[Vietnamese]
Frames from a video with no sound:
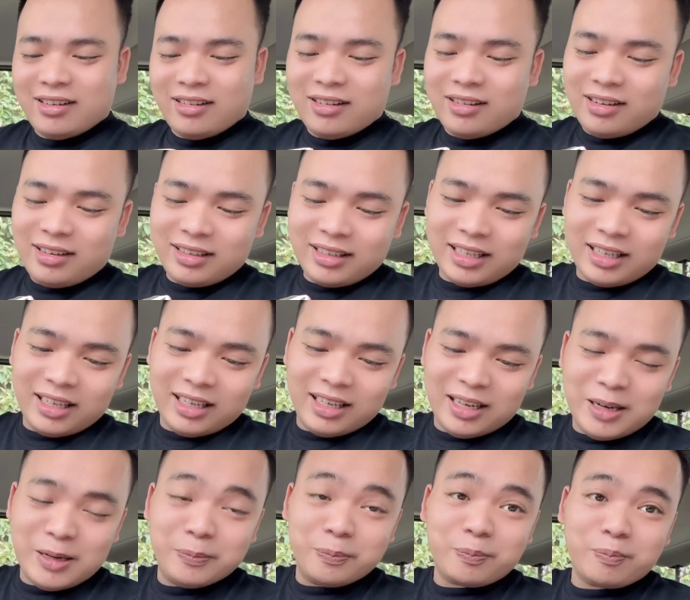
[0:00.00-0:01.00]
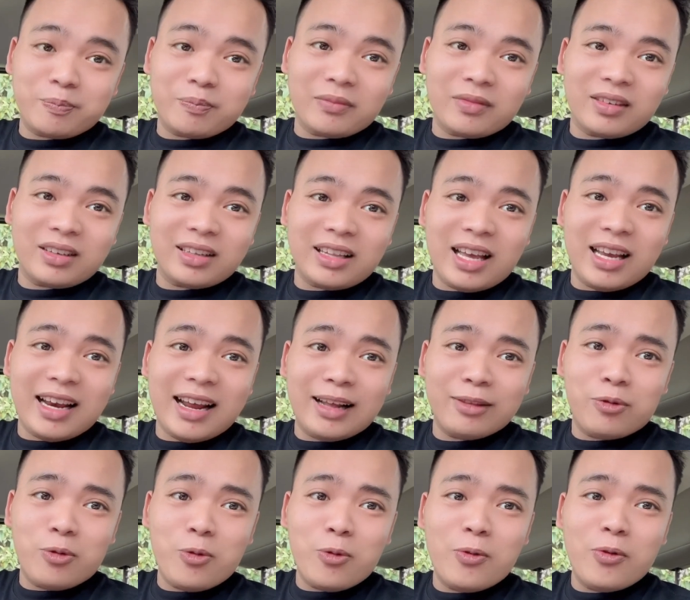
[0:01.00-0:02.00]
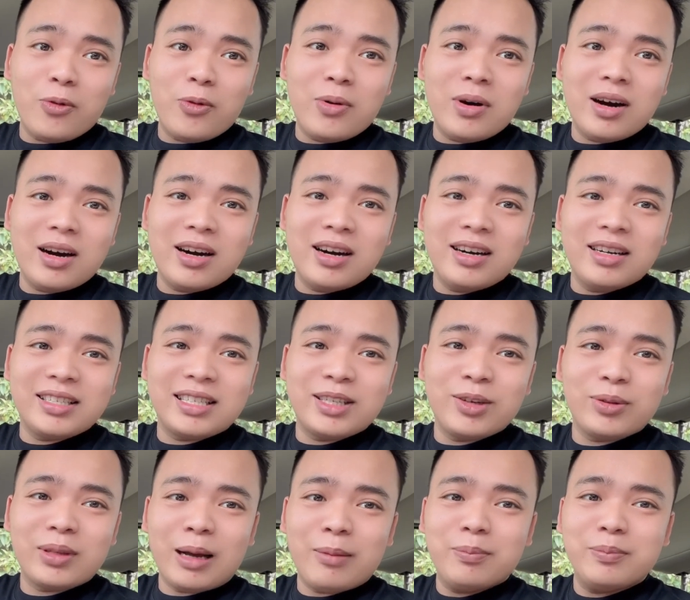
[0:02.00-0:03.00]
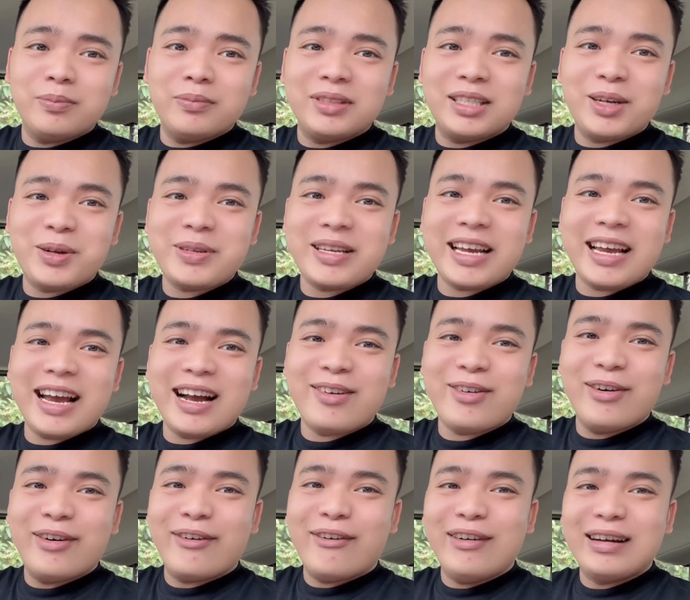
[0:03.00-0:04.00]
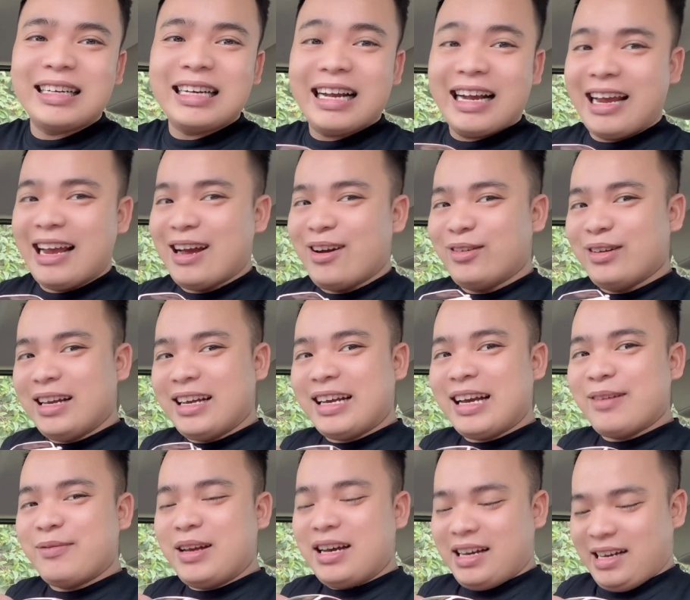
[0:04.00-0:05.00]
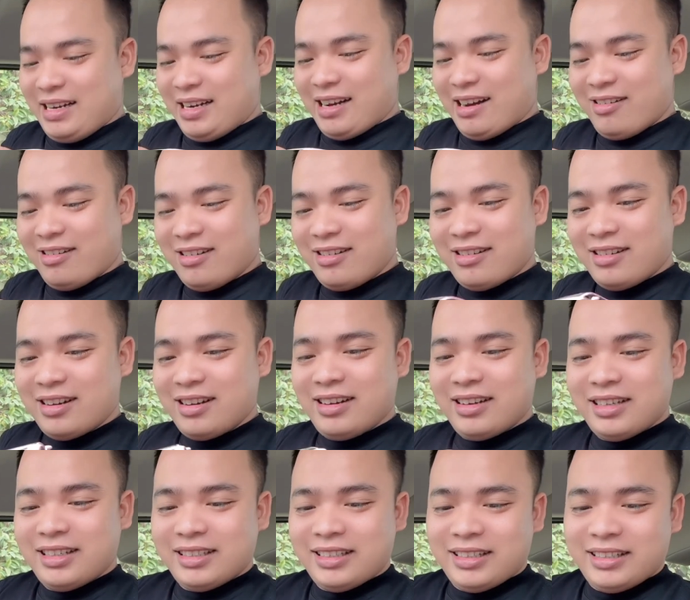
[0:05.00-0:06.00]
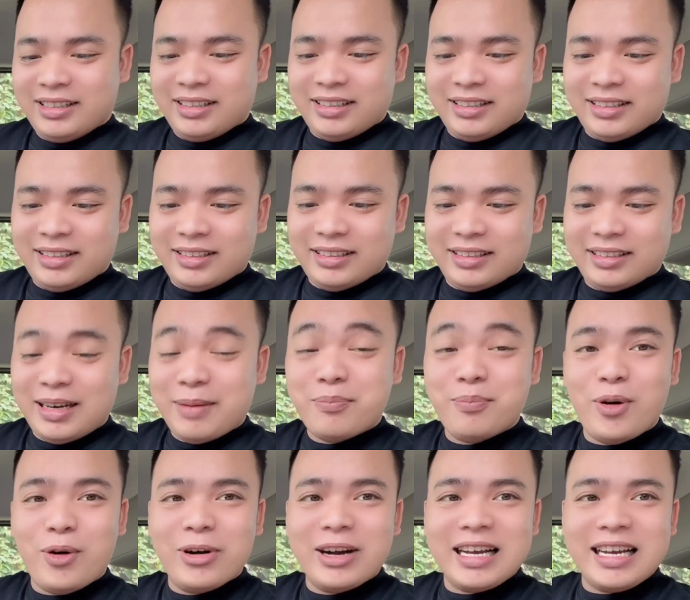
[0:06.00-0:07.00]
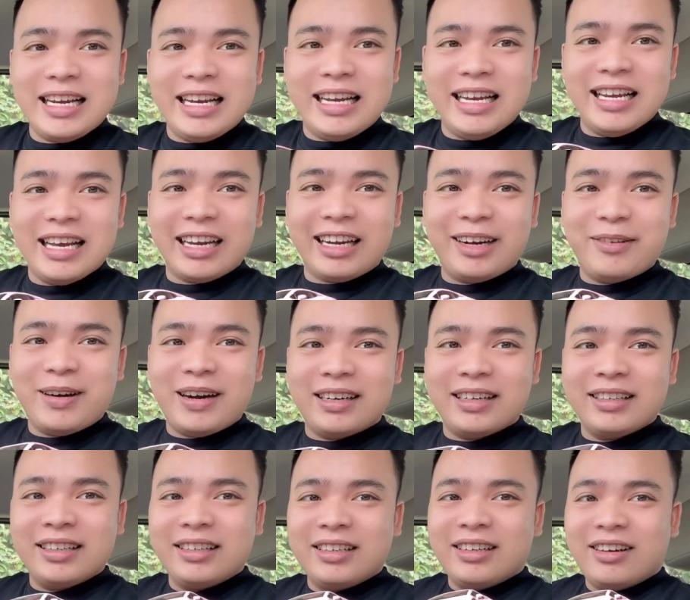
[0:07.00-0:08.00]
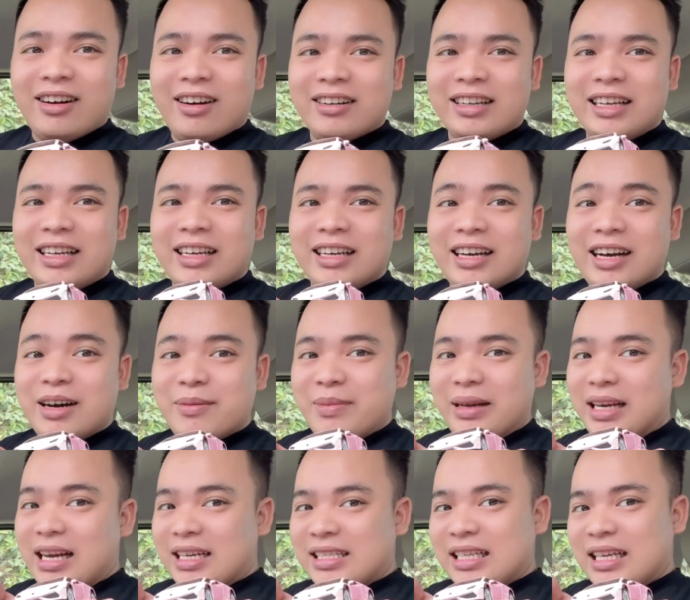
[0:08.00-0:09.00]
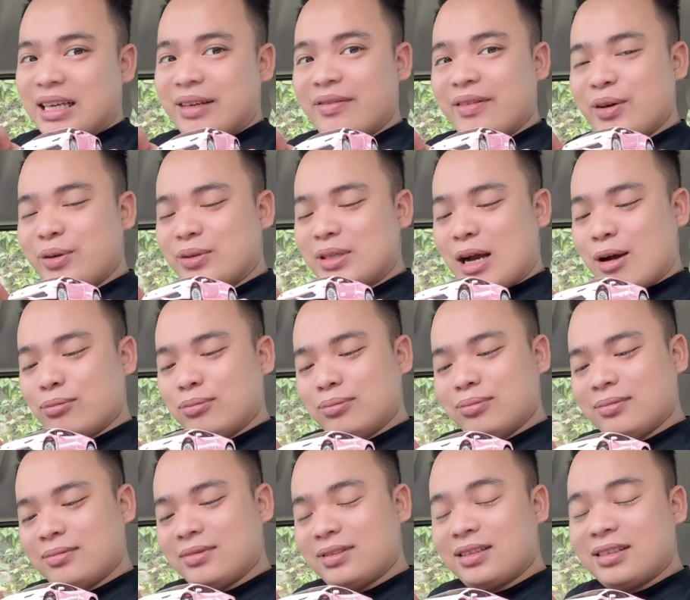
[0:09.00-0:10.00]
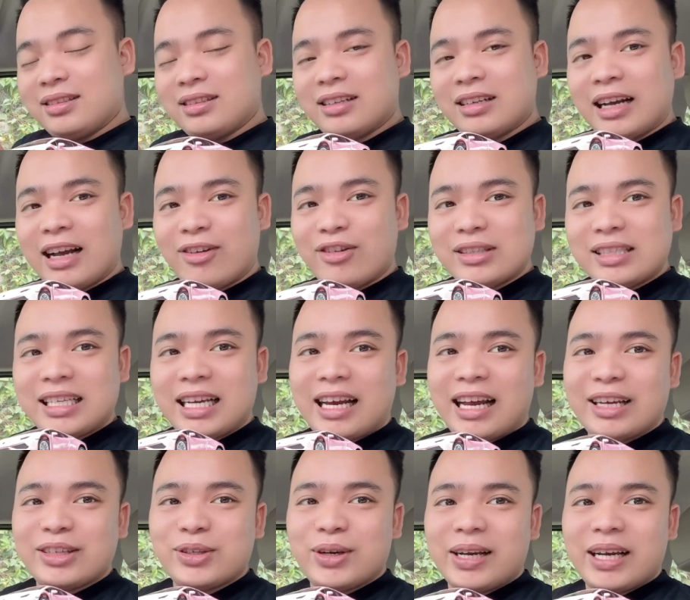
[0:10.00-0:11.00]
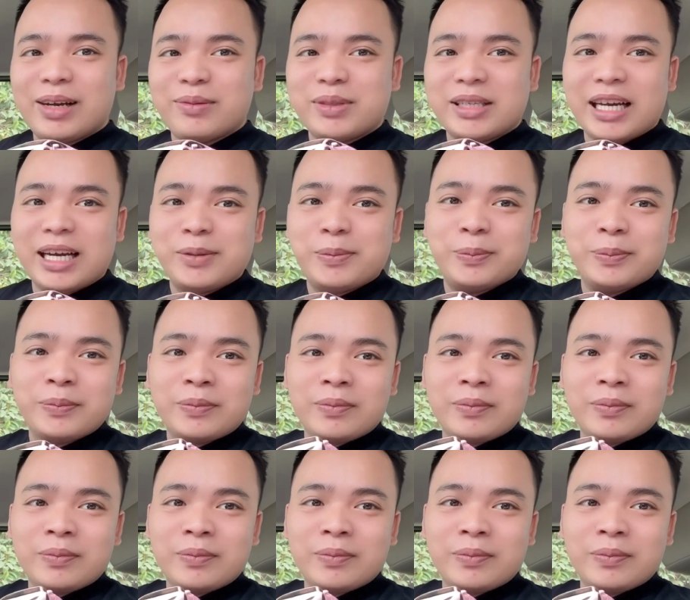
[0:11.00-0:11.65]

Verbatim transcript: Đó, thì đây là thú sưu tầm siêu xe của con nhà nghèo nhé anh em nhé. Đó, Lamborghini anh em ạ. Đó, thì mình đã review xong cái con xe này cho anh em xem.